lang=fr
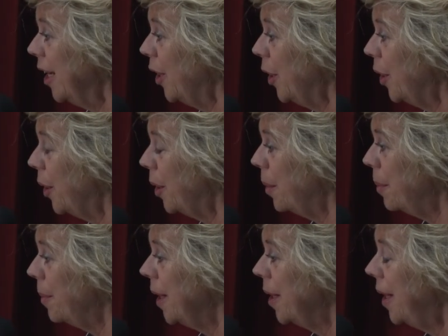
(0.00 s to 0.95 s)
Euh,
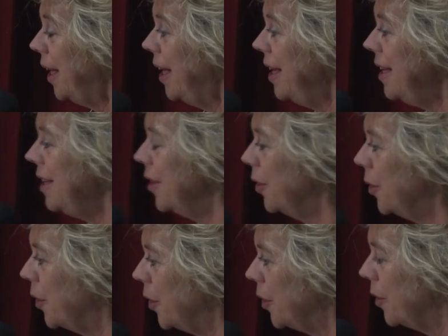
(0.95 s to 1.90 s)
et
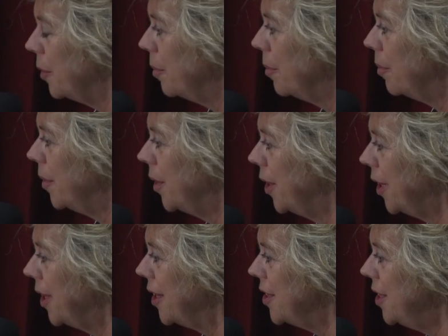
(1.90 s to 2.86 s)
euh,
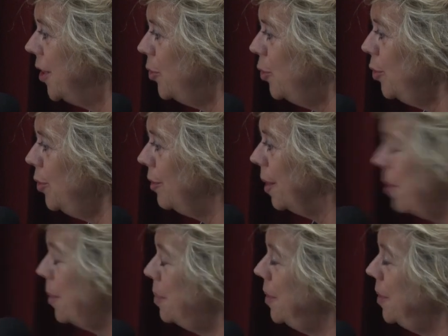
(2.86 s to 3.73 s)
j'ai eu vraiment